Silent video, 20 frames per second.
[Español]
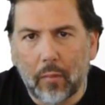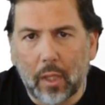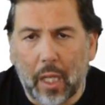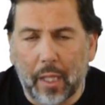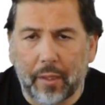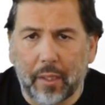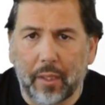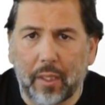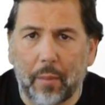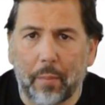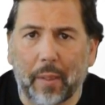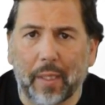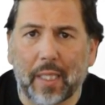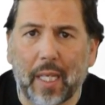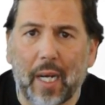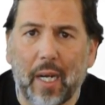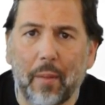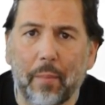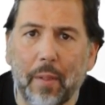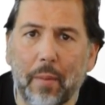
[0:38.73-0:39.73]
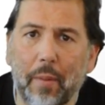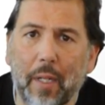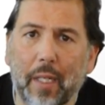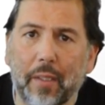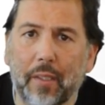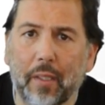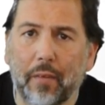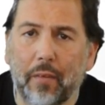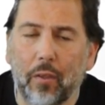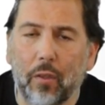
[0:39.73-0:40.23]
Antes de pasar a la primera
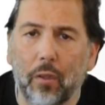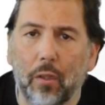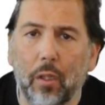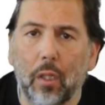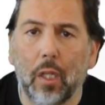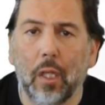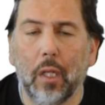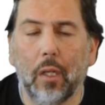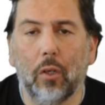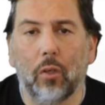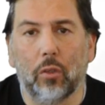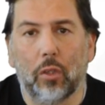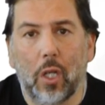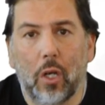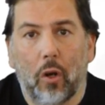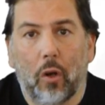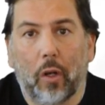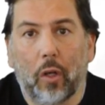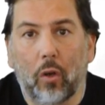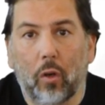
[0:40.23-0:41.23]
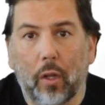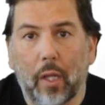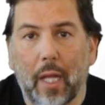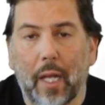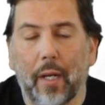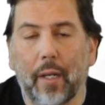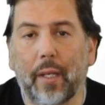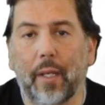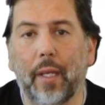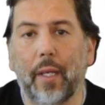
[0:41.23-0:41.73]
sección, os quiero
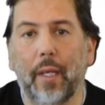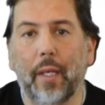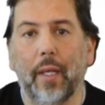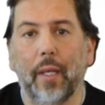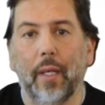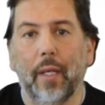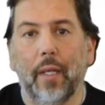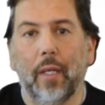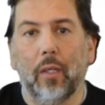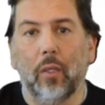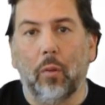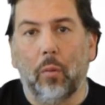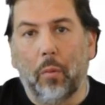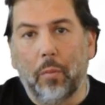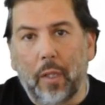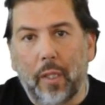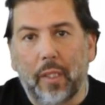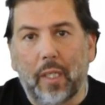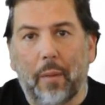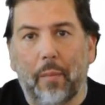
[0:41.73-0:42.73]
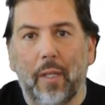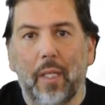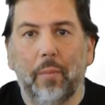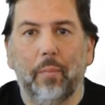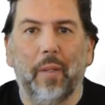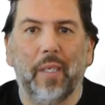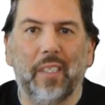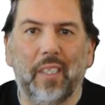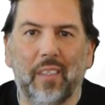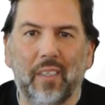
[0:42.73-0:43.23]
recordar que, como bien sabéis,
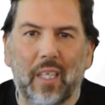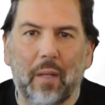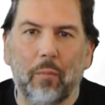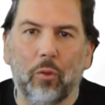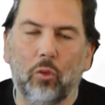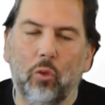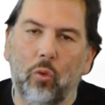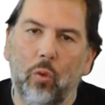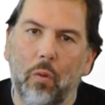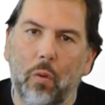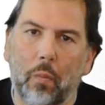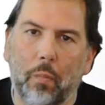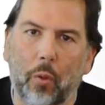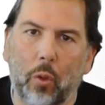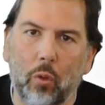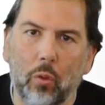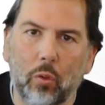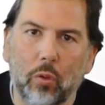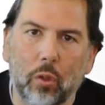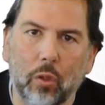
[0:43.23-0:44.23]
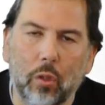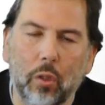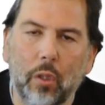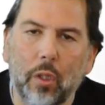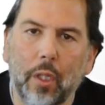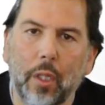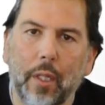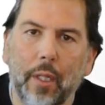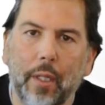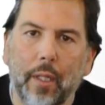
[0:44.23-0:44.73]
presentamos un nuevo producto,
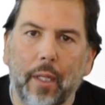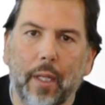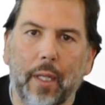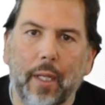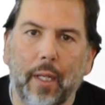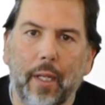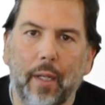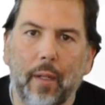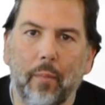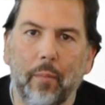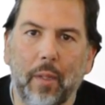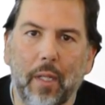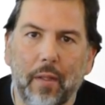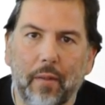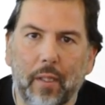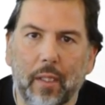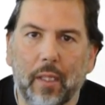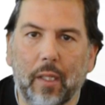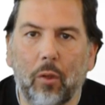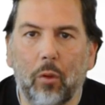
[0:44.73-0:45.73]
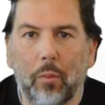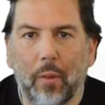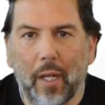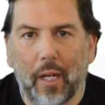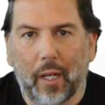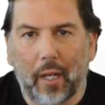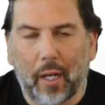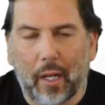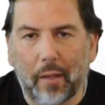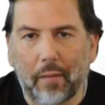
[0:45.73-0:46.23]
el Mini
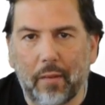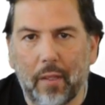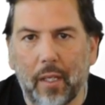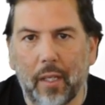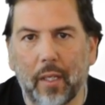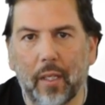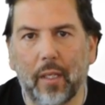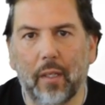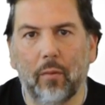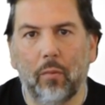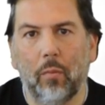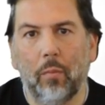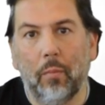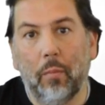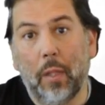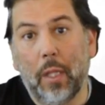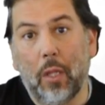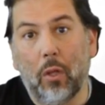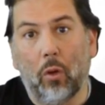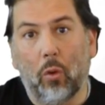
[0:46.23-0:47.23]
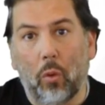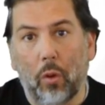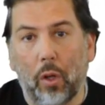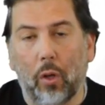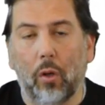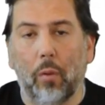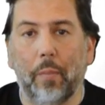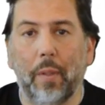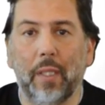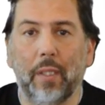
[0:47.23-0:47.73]
VR Racing, un
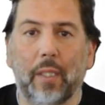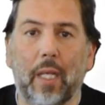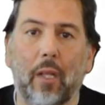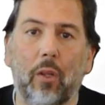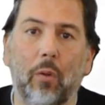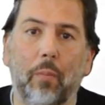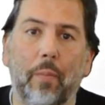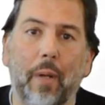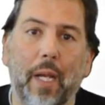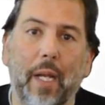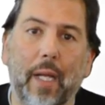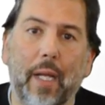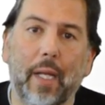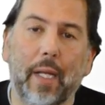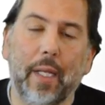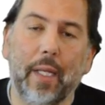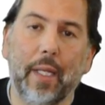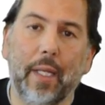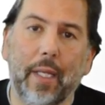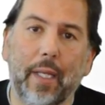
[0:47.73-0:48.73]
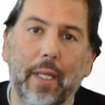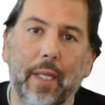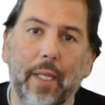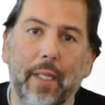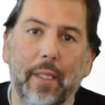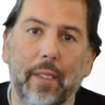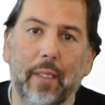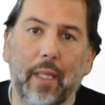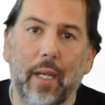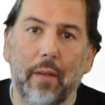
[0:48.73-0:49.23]
videojuego pensado para
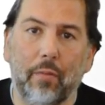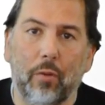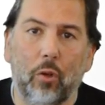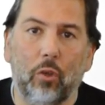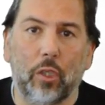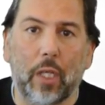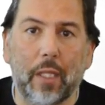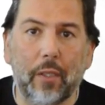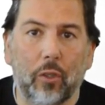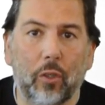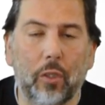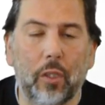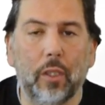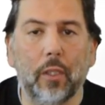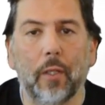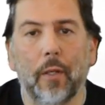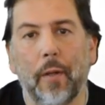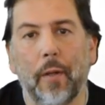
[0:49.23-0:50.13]
eh, teléfonos Android